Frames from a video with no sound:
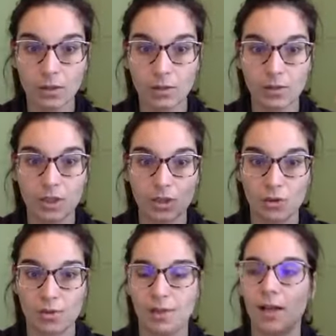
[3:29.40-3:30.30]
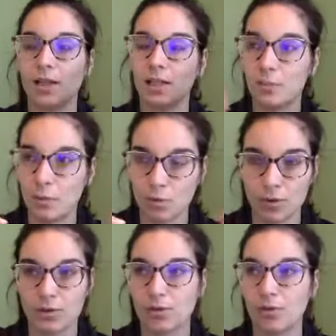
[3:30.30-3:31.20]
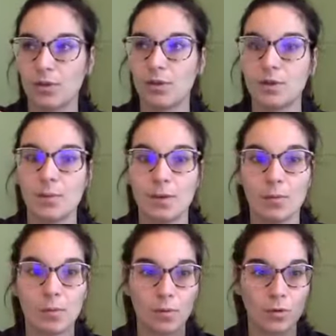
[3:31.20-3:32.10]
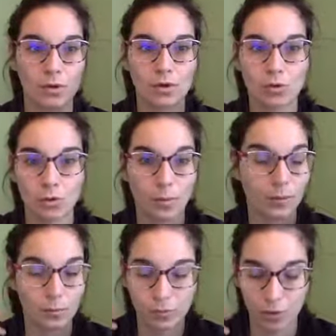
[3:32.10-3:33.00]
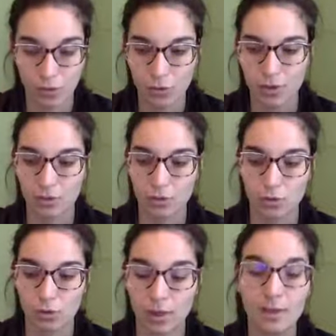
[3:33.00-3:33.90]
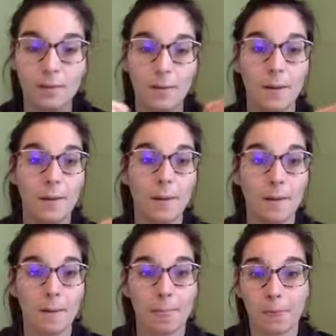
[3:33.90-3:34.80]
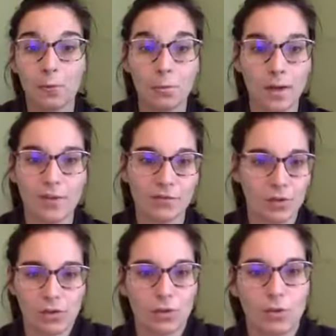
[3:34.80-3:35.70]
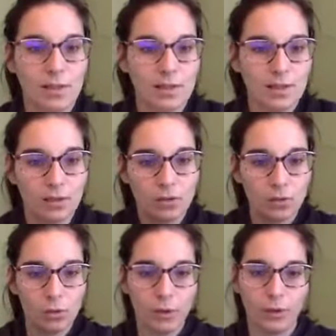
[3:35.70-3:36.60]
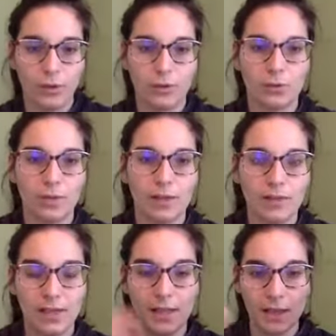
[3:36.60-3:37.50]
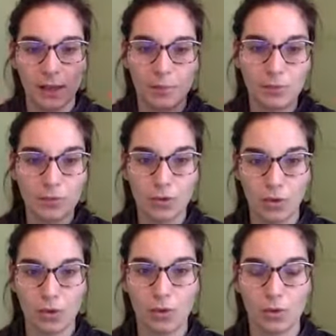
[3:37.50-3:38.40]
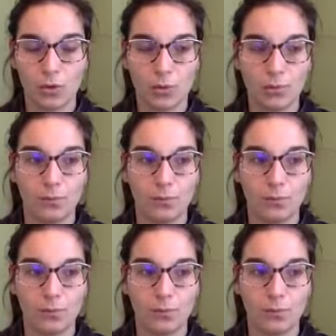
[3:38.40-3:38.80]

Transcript: des gens salariés, mais pour l'instant c'est c'est pas le moment et je sens pas non plus la justesse de ce truc-là. Donc bref, ce désir de, euh, travailler à plusieurs, euh,